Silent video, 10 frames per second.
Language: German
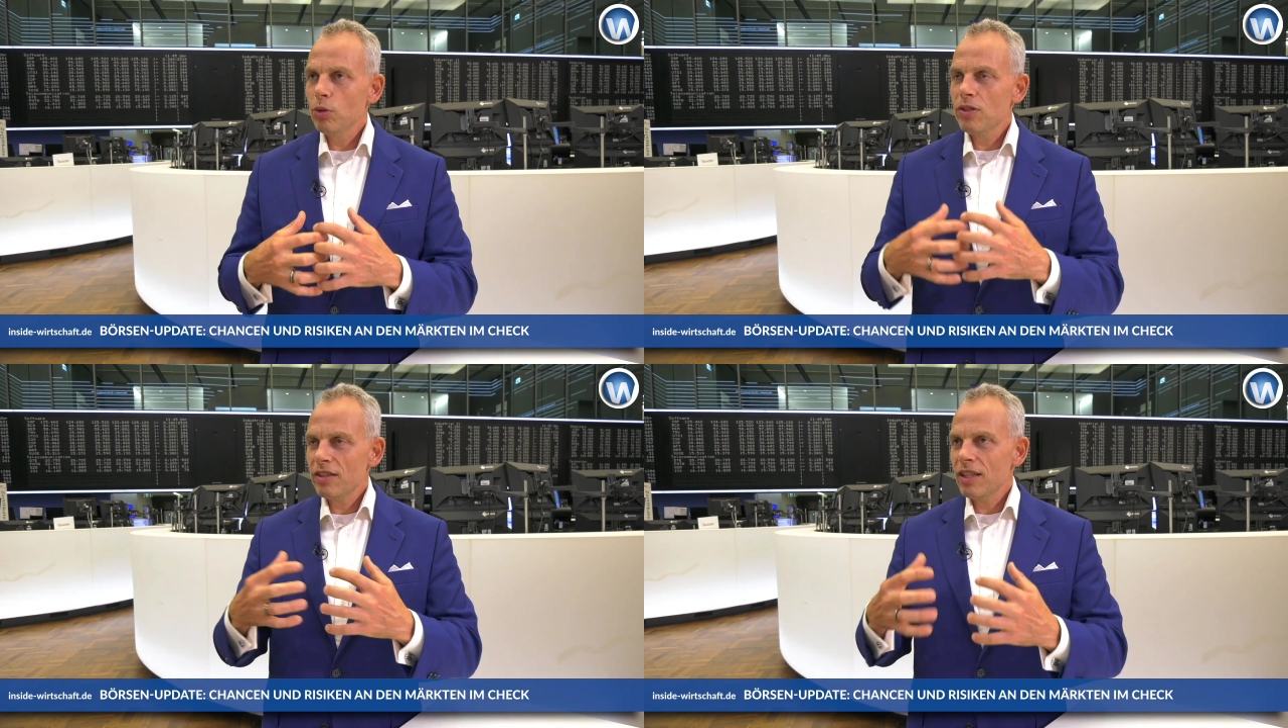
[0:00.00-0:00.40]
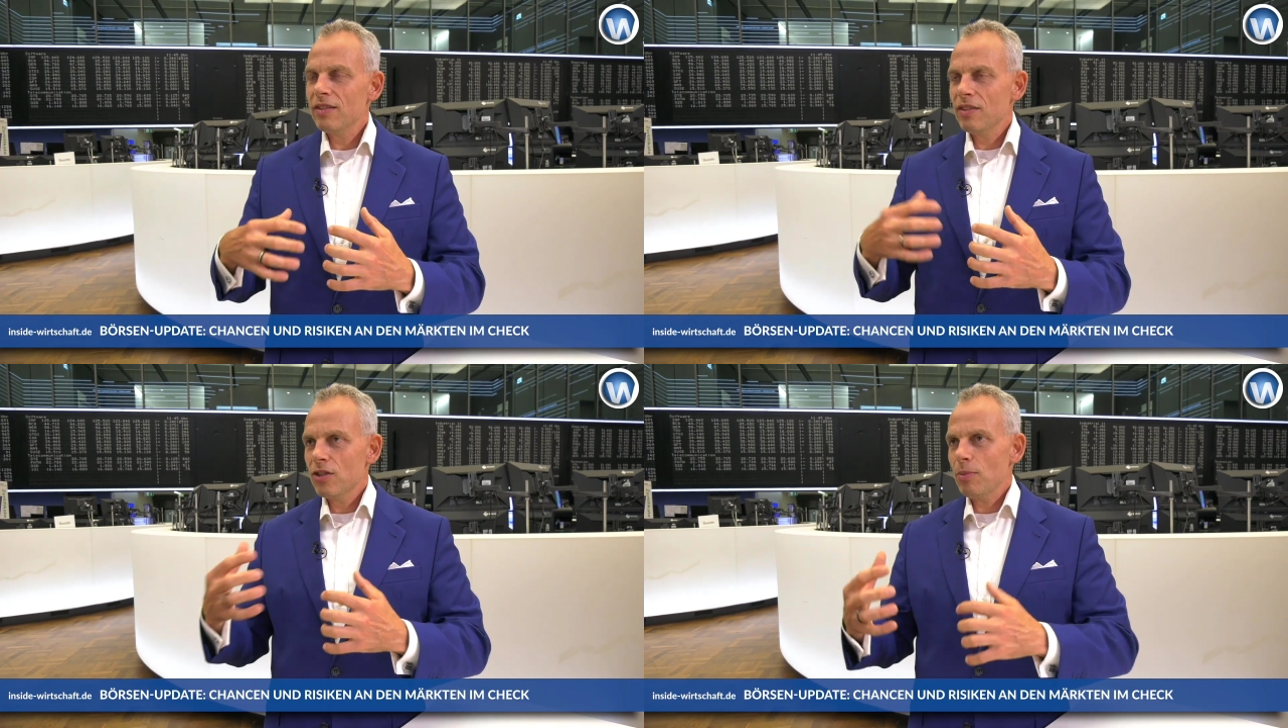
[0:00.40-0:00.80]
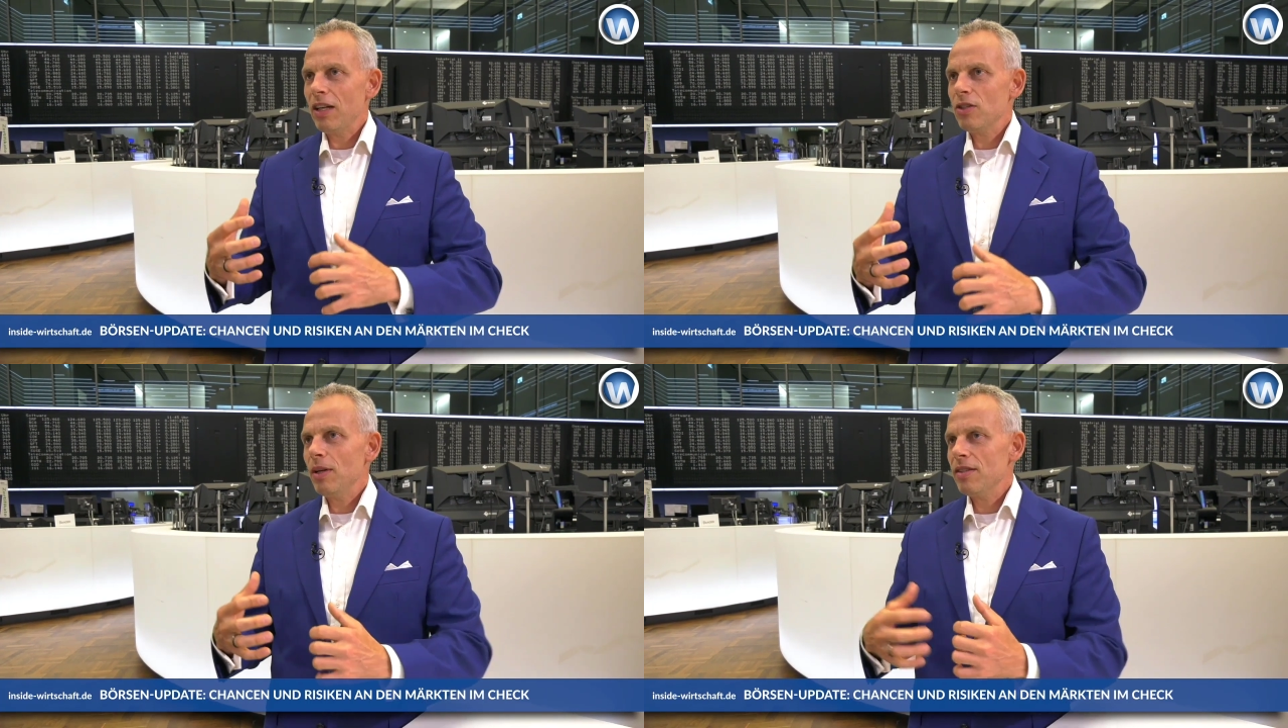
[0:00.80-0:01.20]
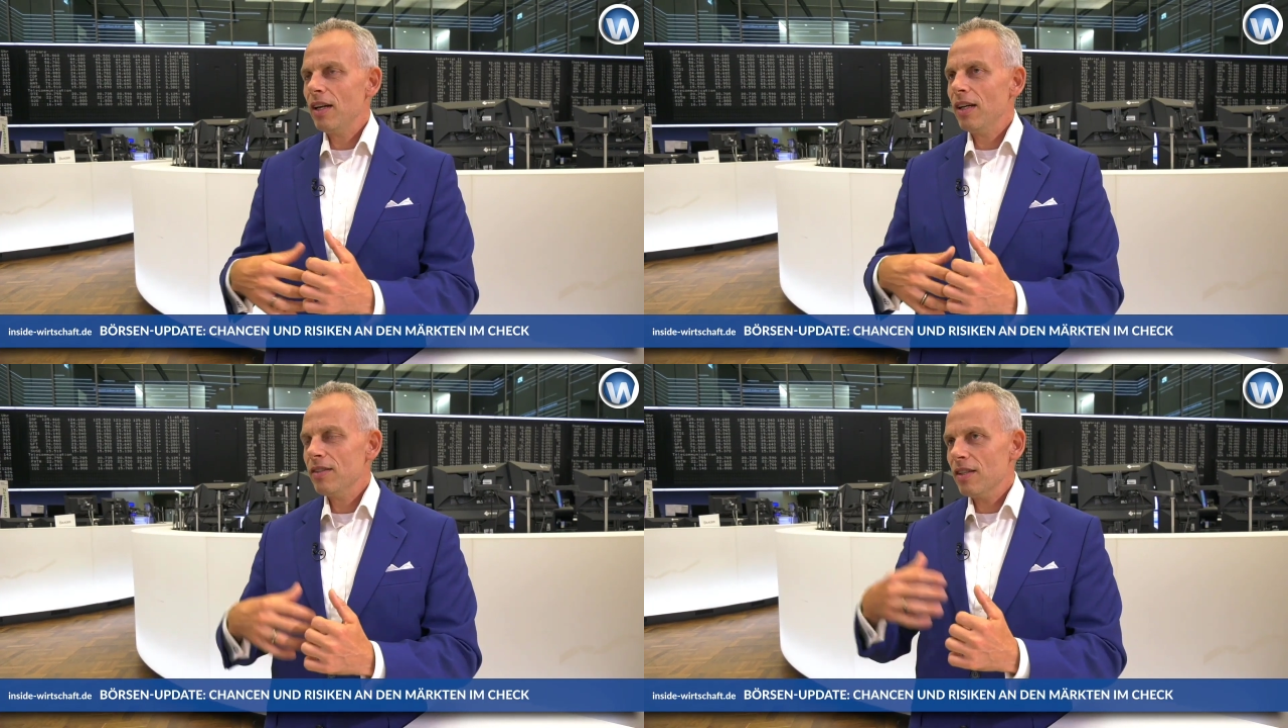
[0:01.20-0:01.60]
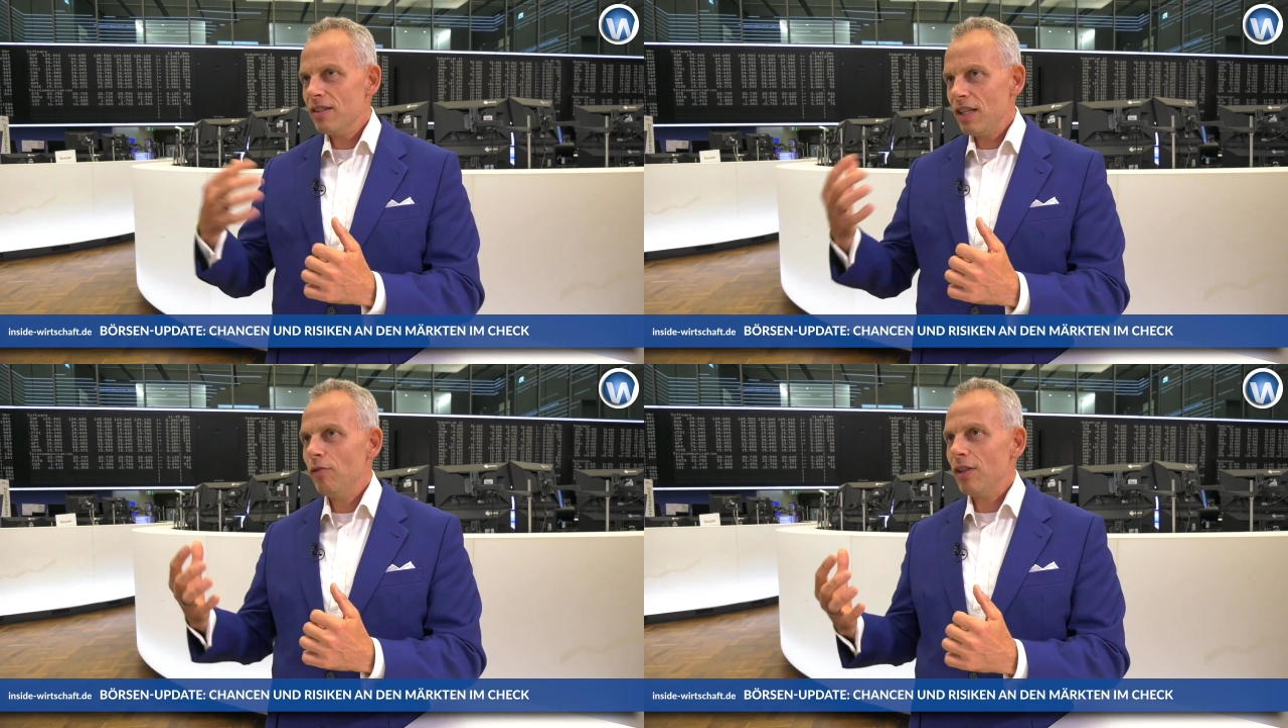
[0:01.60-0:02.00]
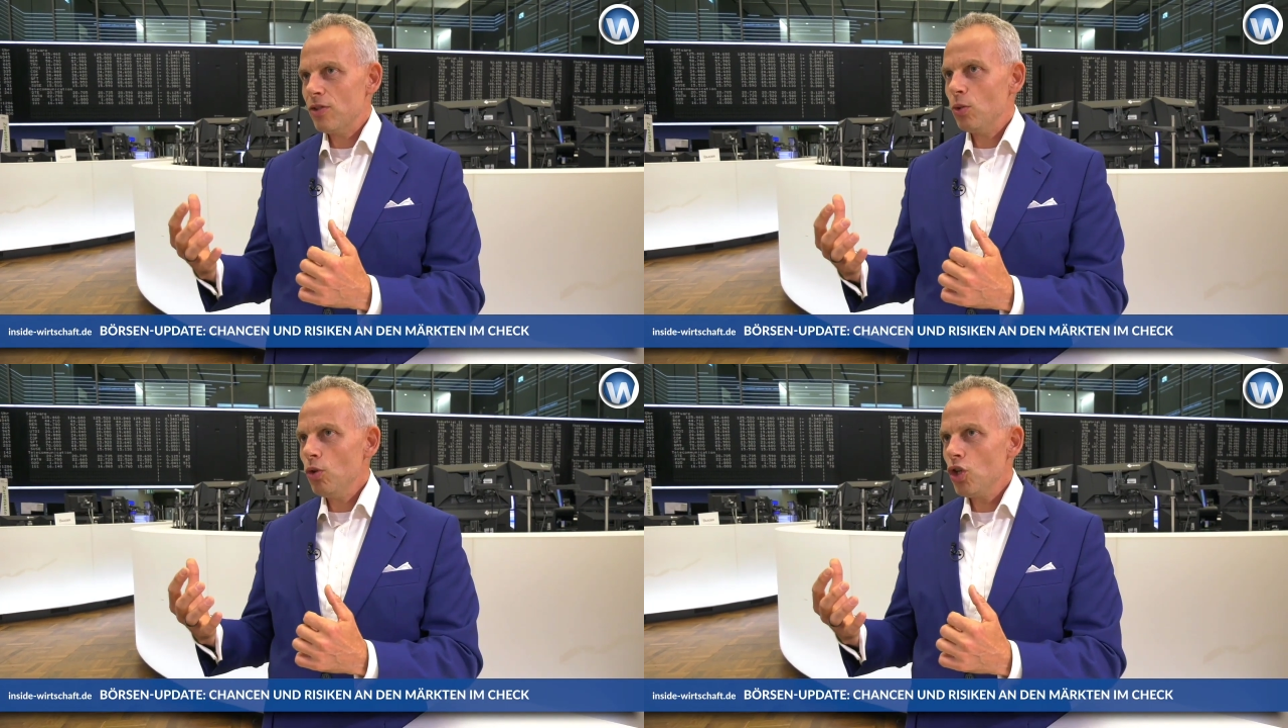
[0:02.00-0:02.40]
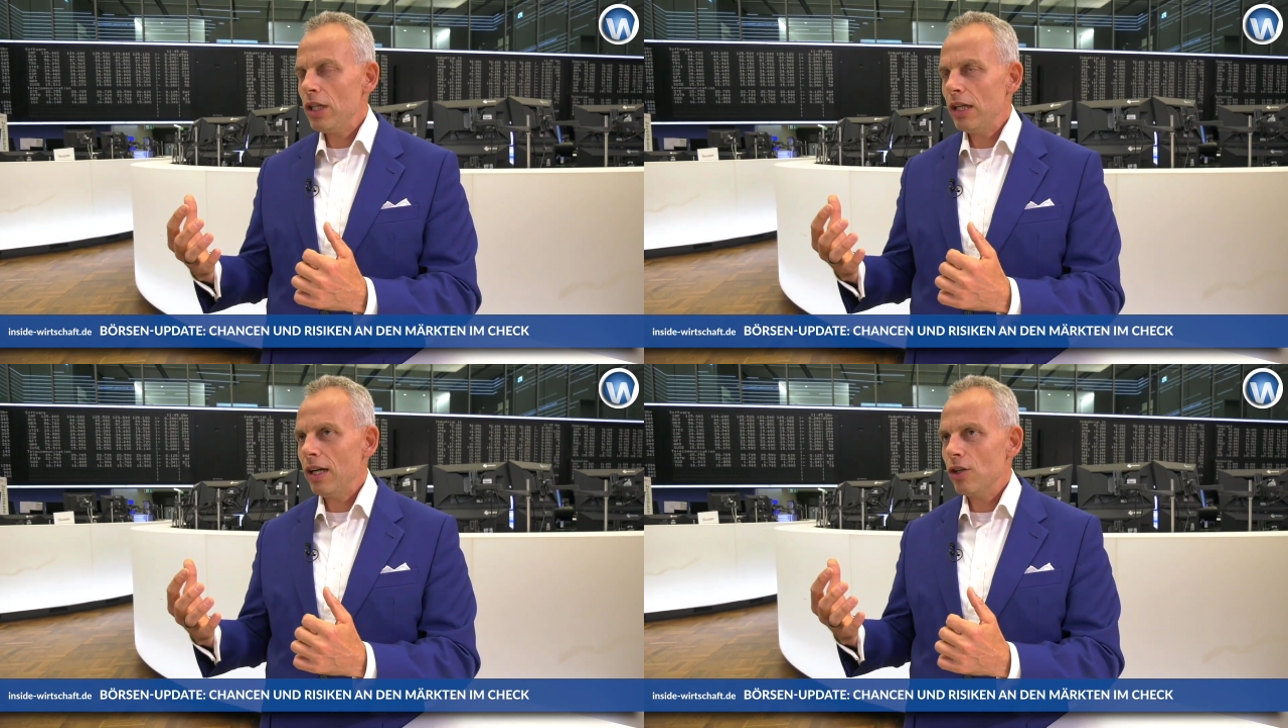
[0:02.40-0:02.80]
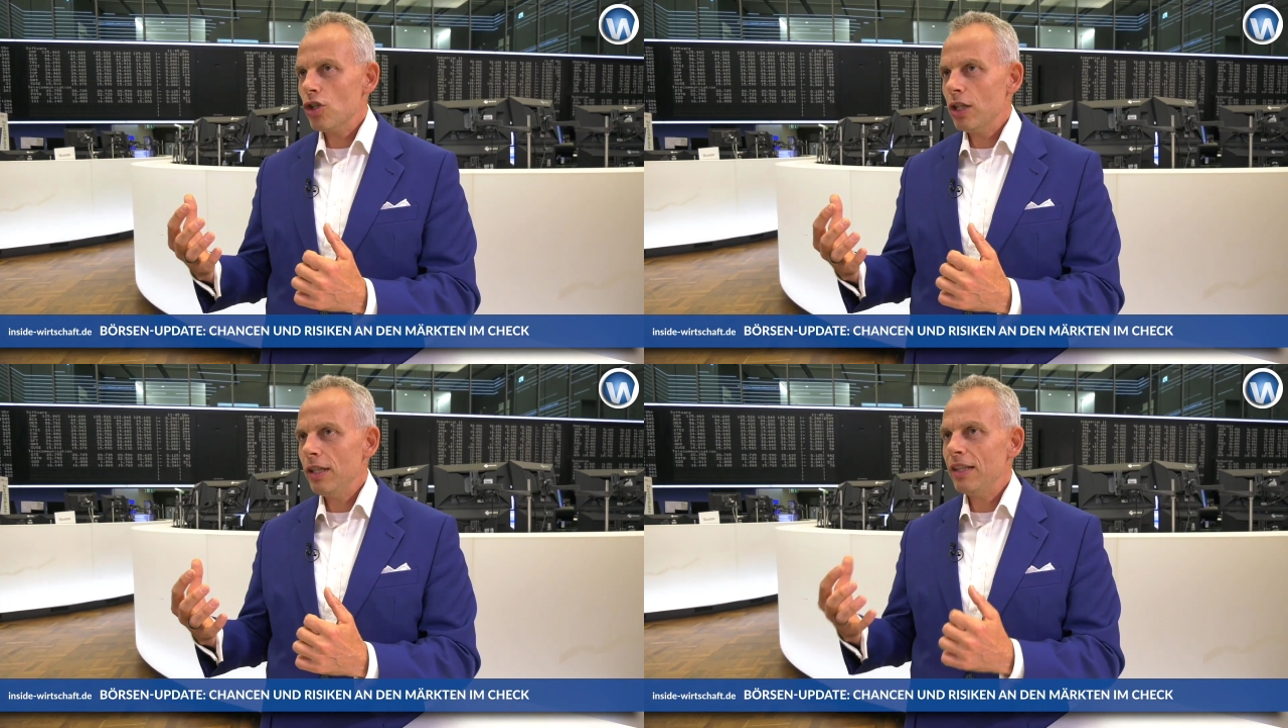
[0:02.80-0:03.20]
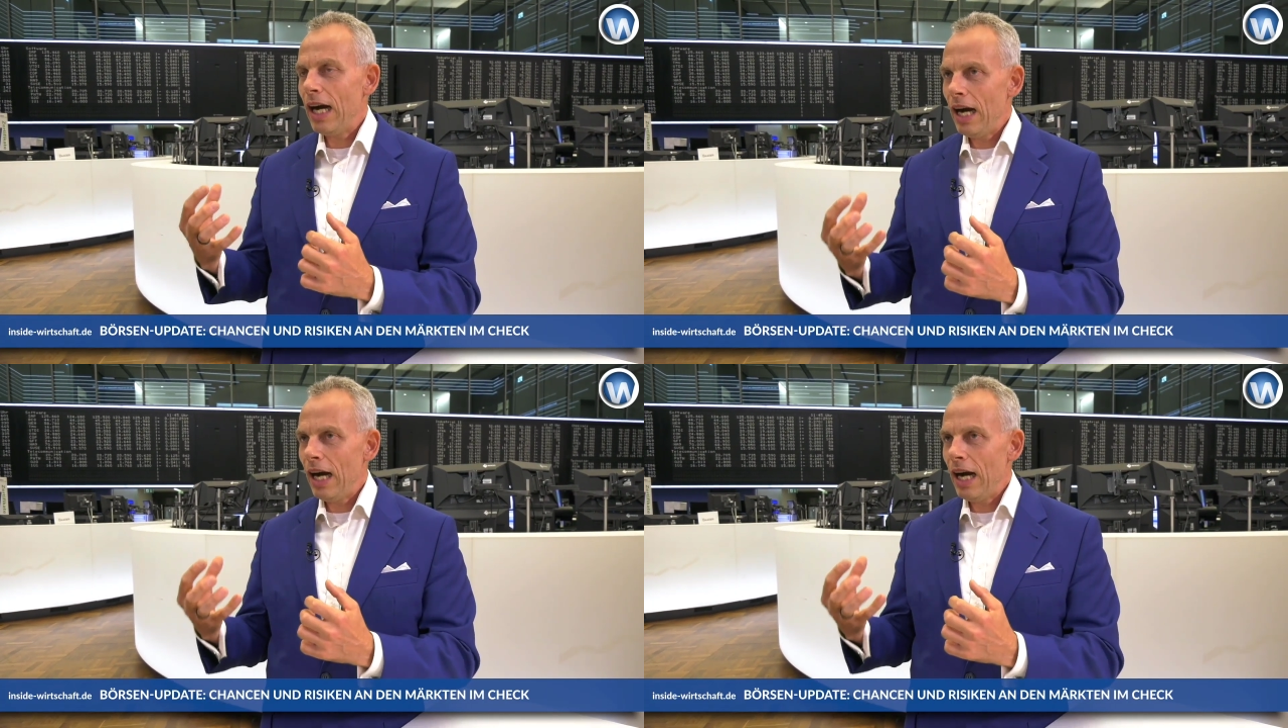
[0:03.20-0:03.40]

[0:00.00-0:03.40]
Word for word: muss das jetzt nicht zwangsweise heißen, dass die Inflation stark ansteigt,